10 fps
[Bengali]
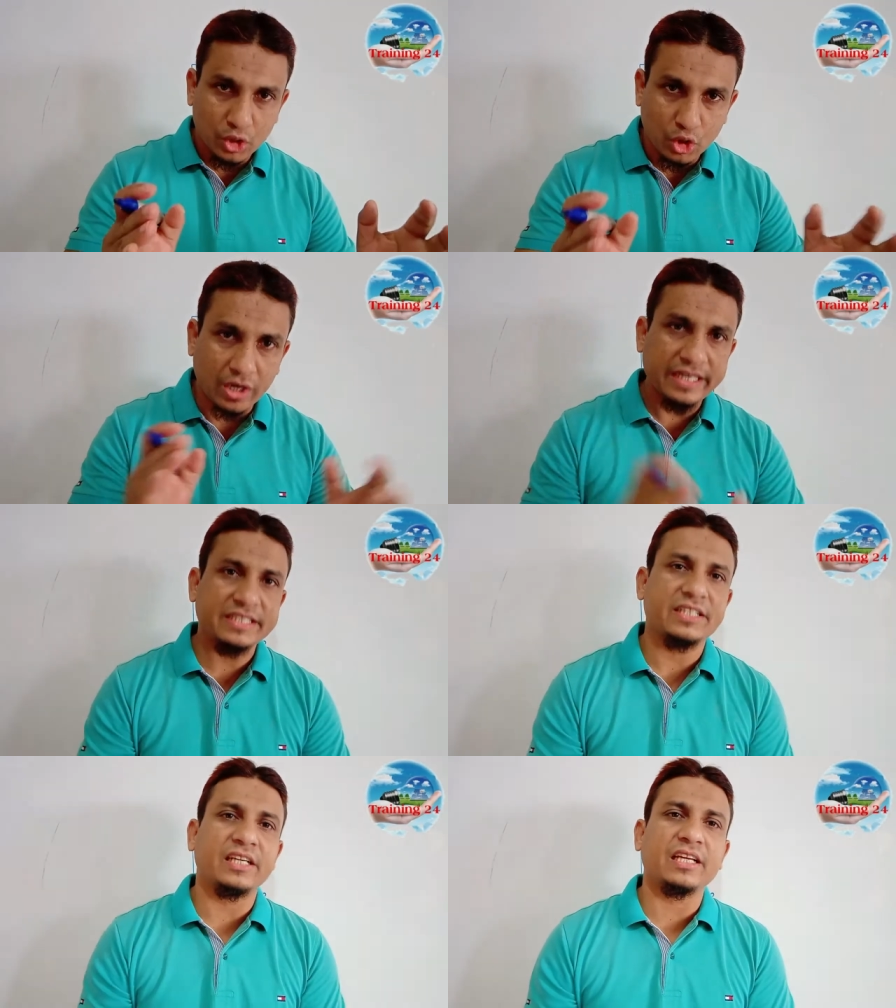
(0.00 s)
ডল
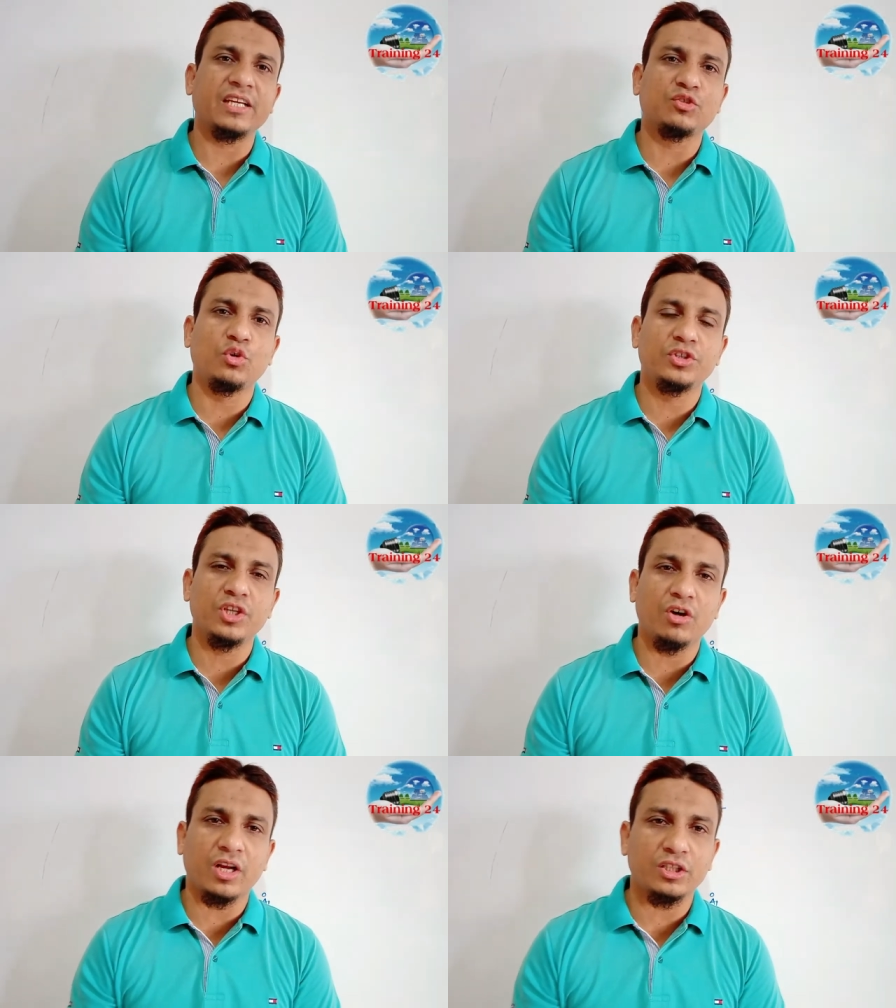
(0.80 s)
স্টেলারকে সুইচিং
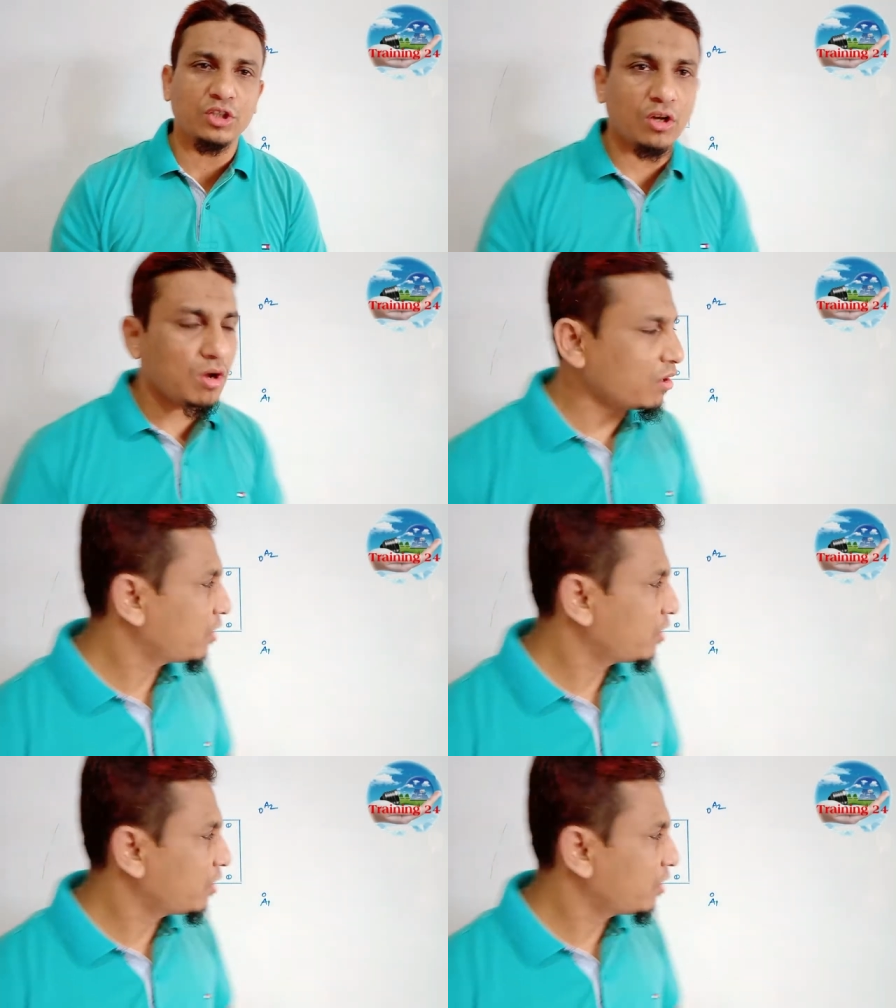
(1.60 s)
করার জন্য